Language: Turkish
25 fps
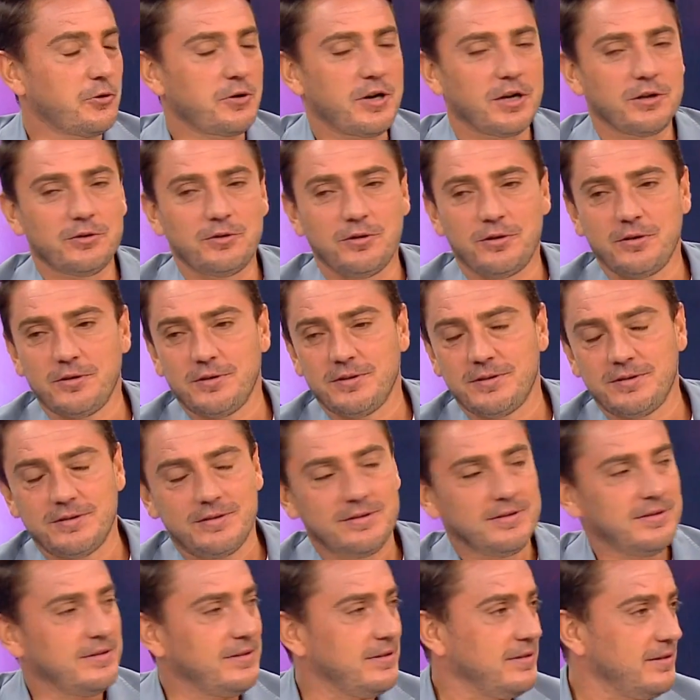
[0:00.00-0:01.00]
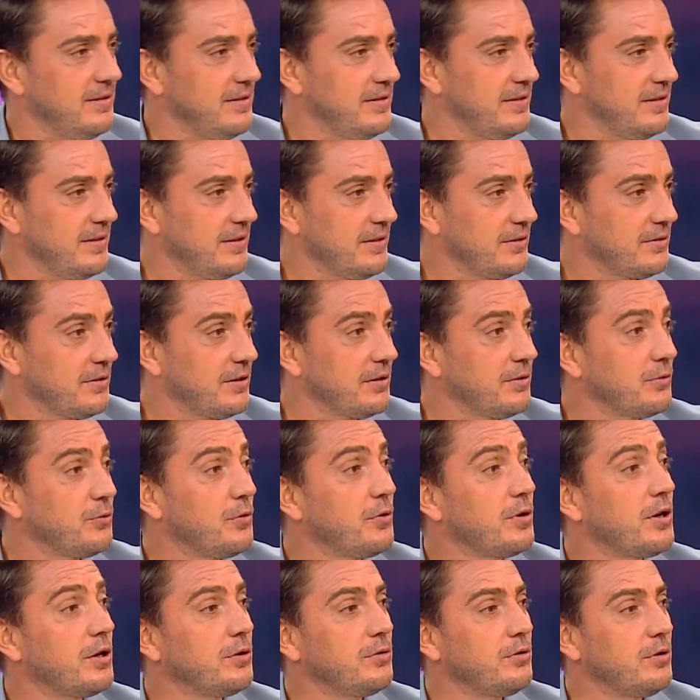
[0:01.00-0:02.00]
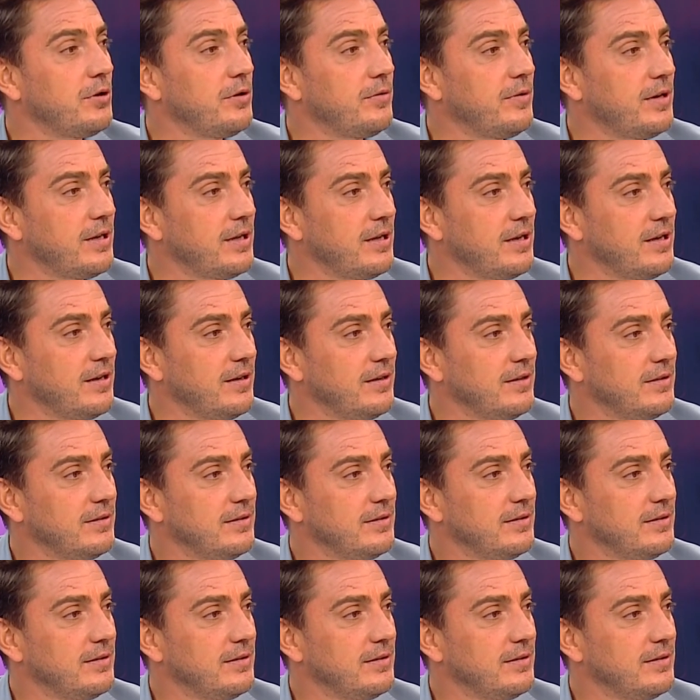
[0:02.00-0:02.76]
Gökhan Allah. Töre Gökhan Töre var ya.